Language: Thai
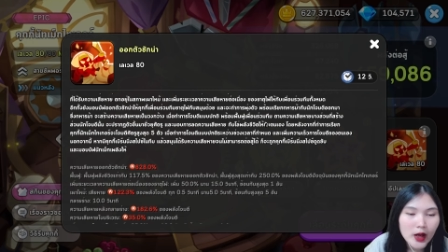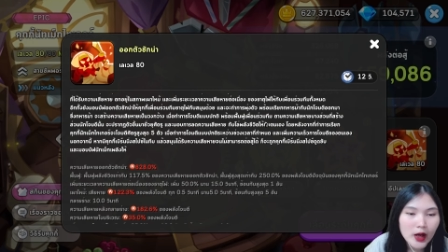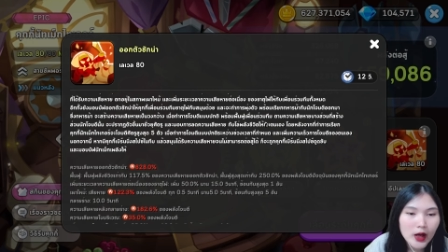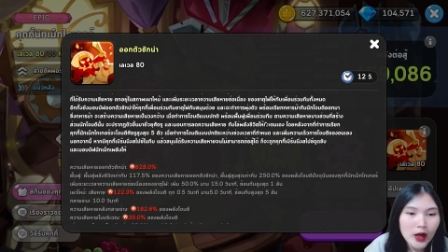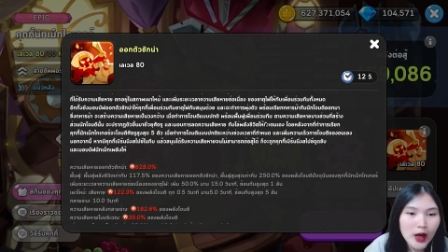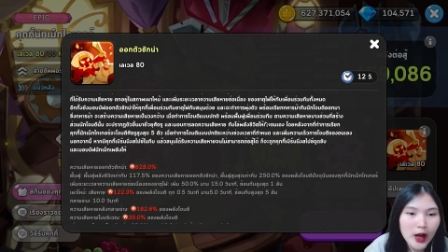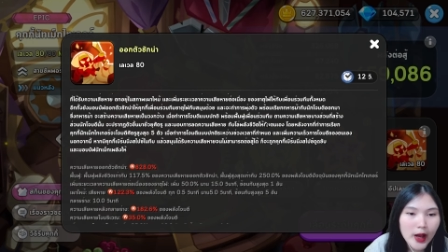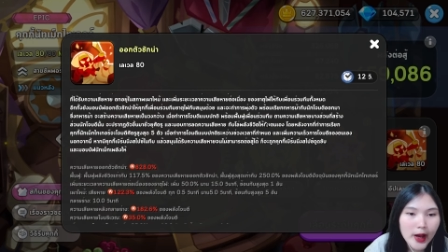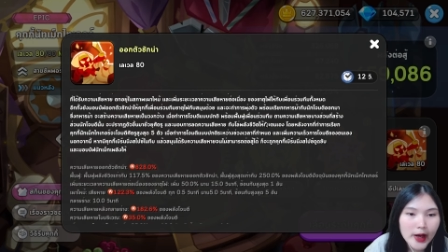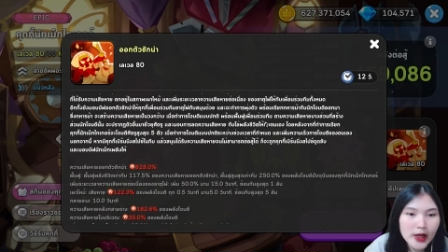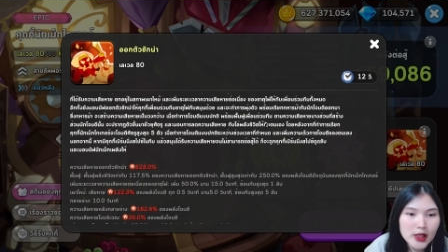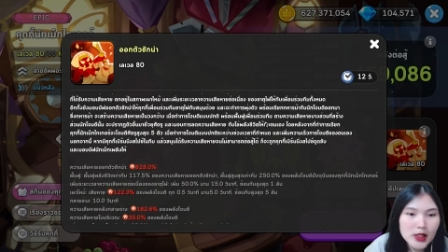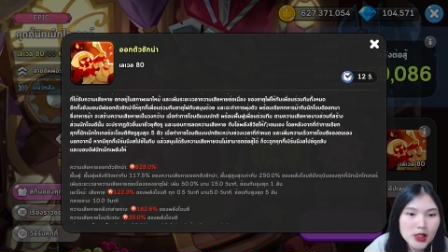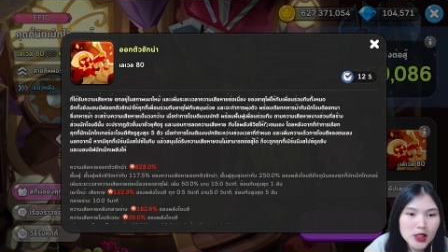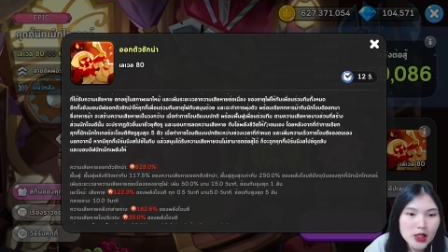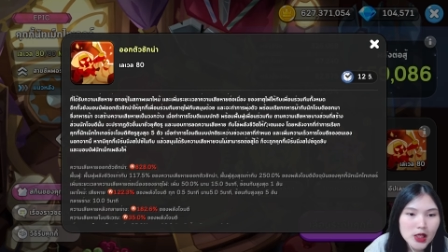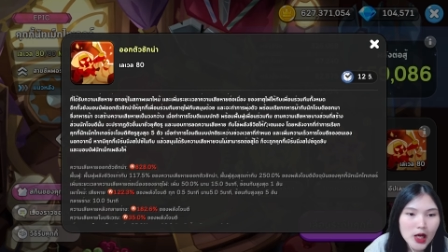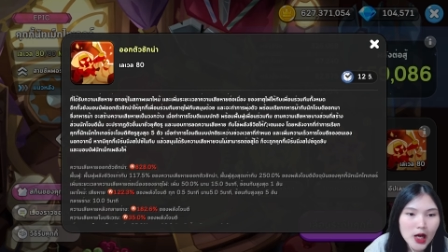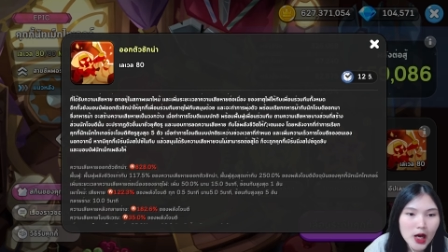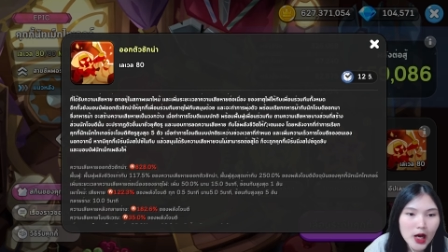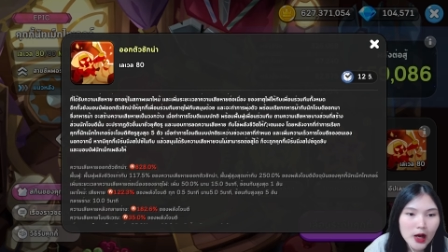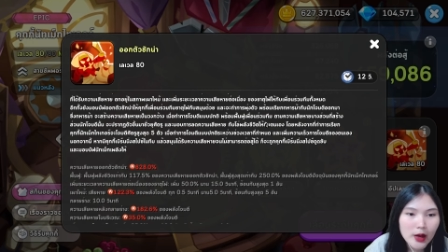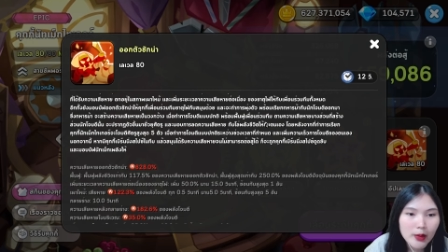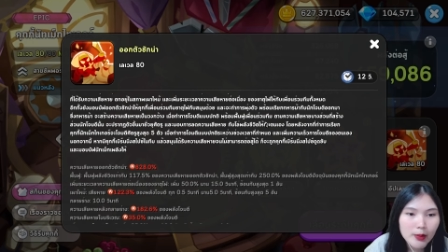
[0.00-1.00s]
และจะ
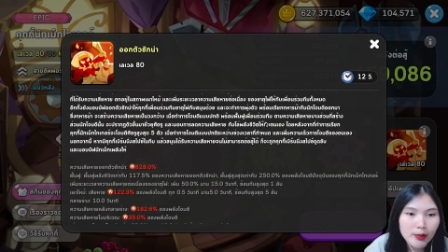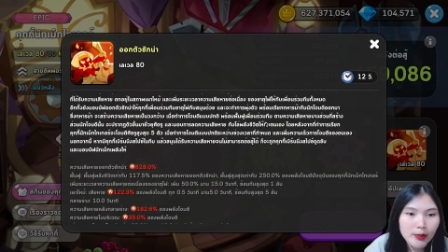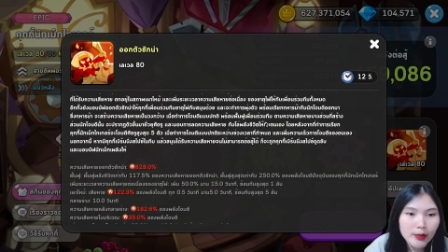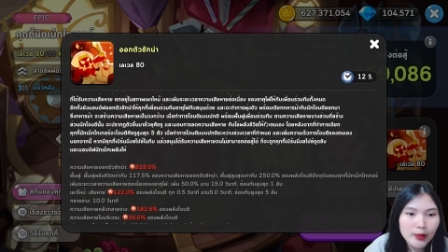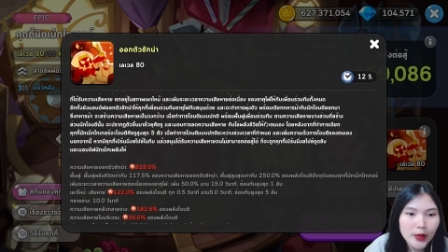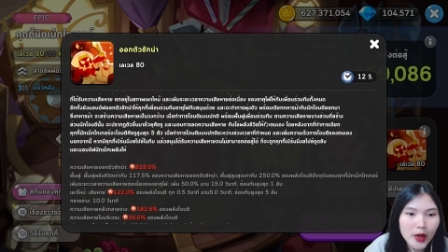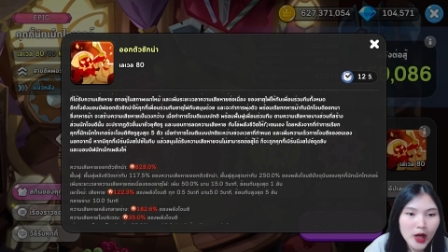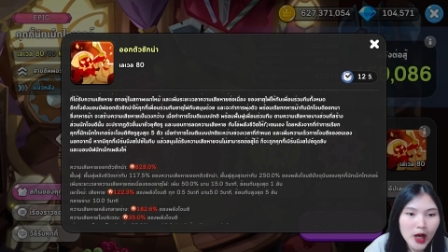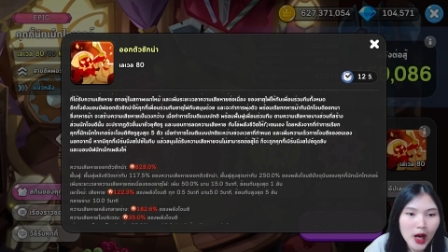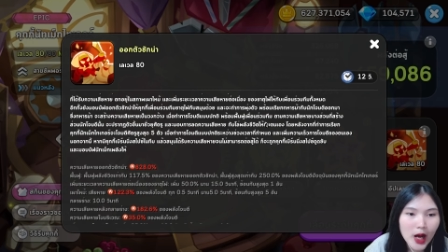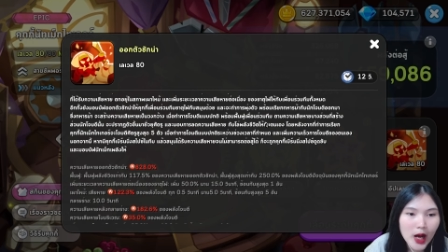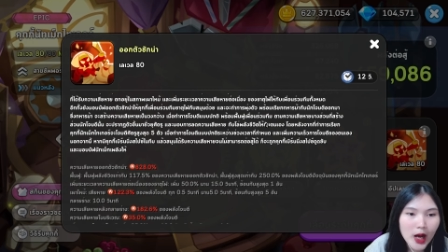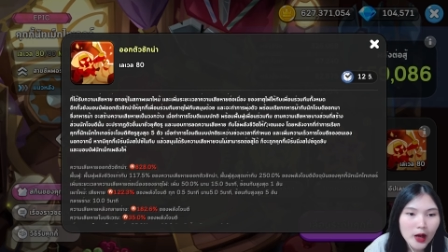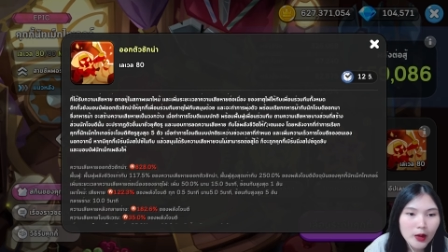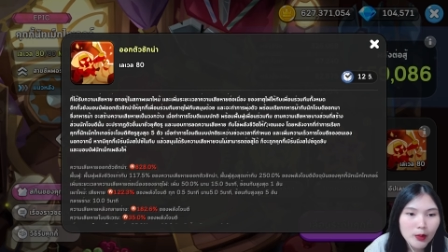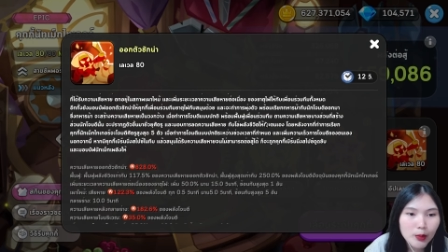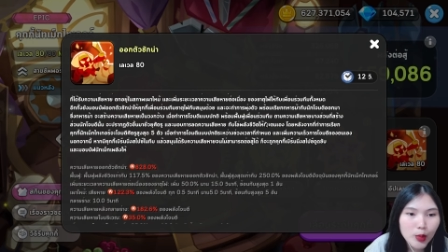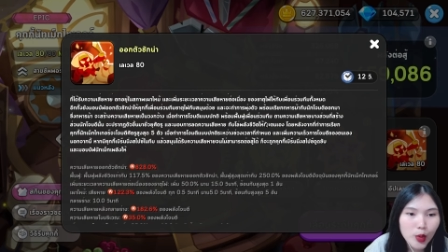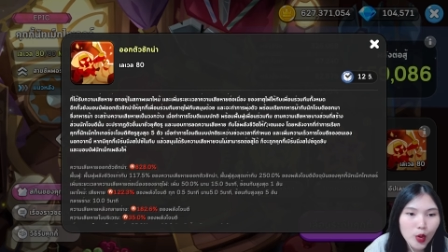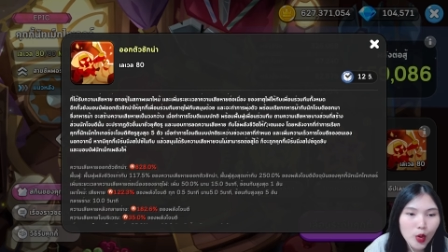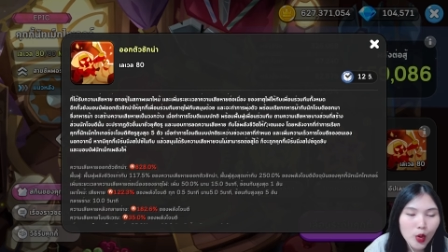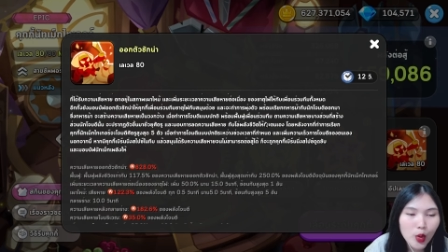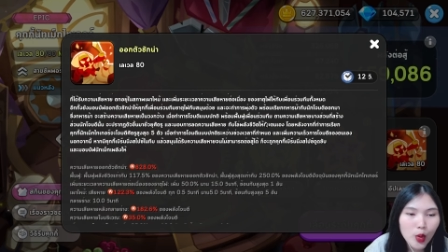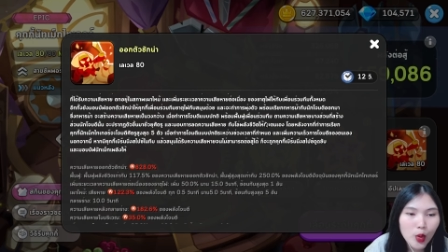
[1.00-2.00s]
ทำการ
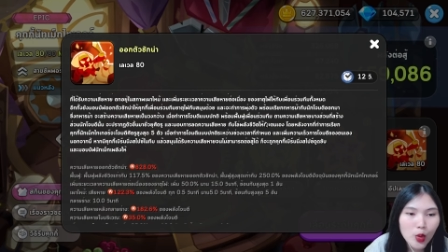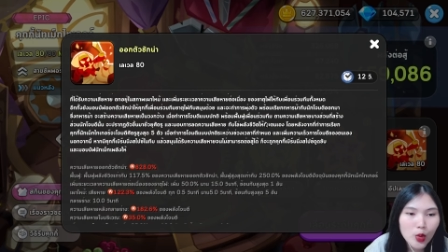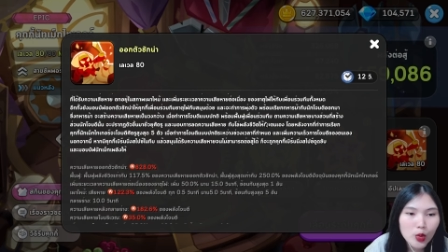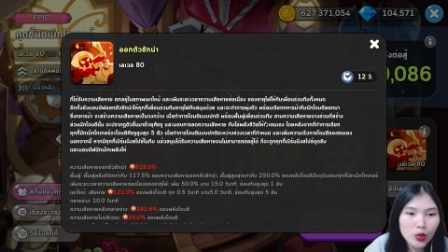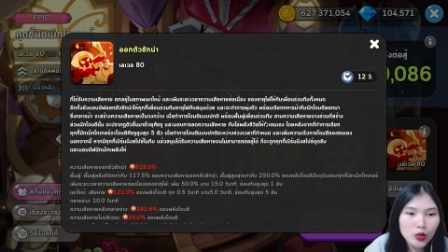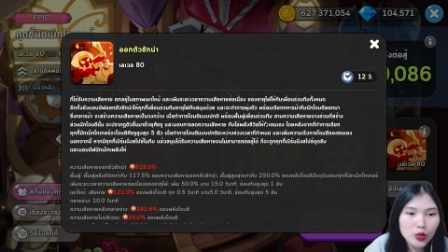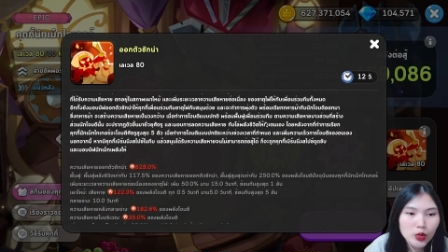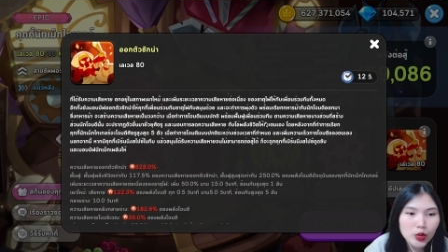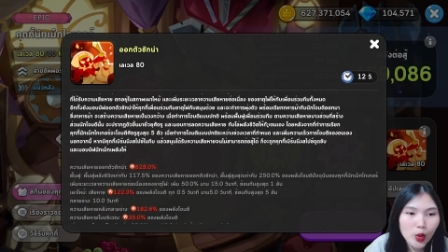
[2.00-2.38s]
พุ่ง